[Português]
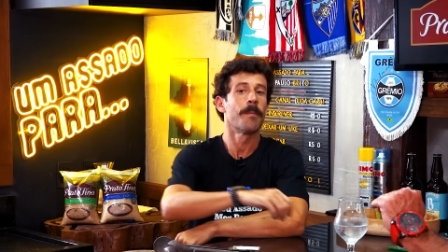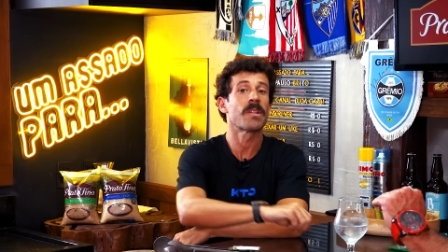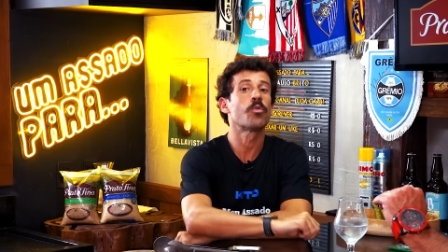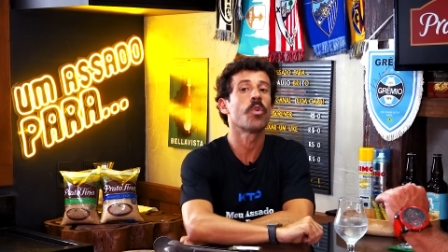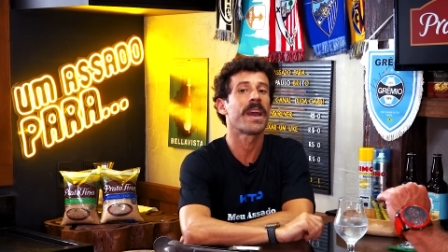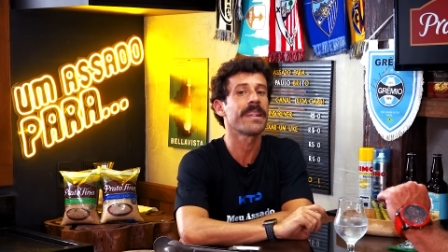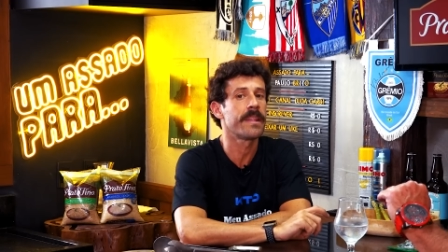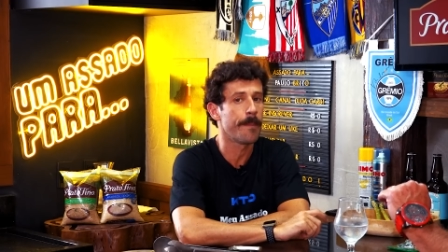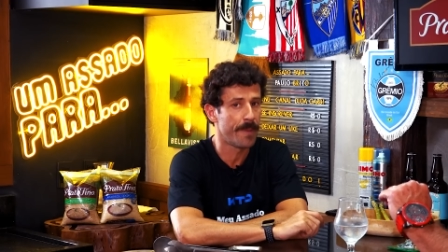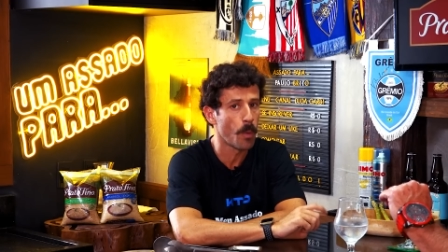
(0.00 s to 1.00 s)
Mas tu
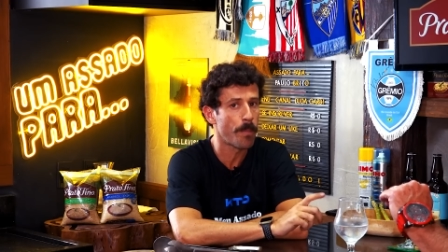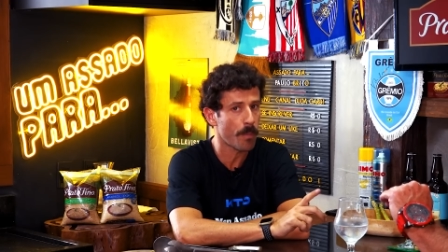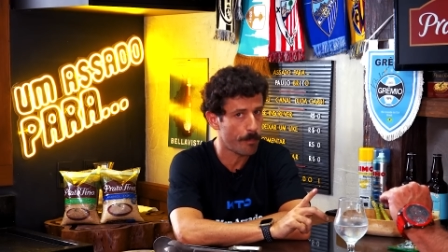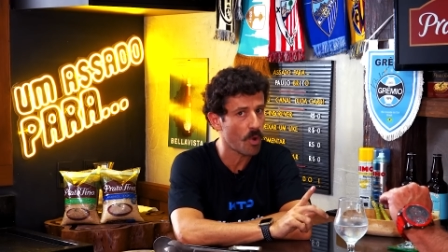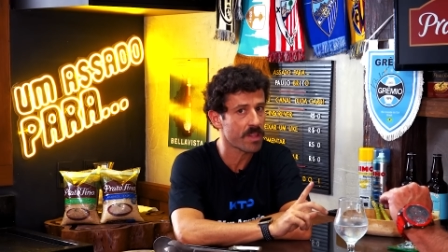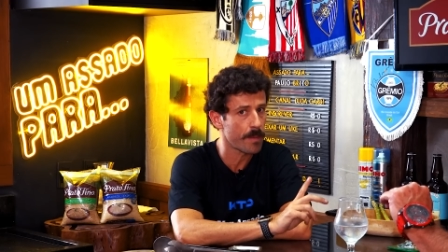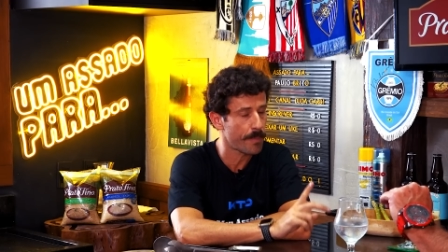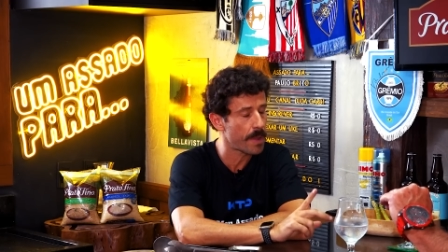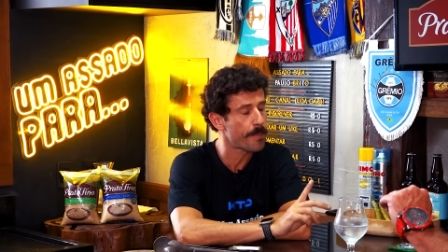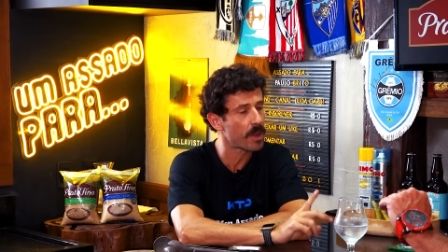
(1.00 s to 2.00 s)
recebeu proposta
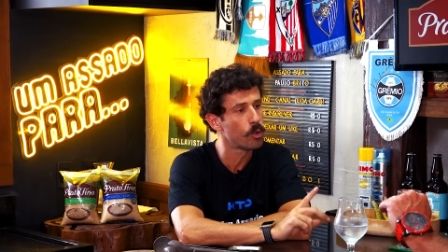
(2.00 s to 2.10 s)
para ir para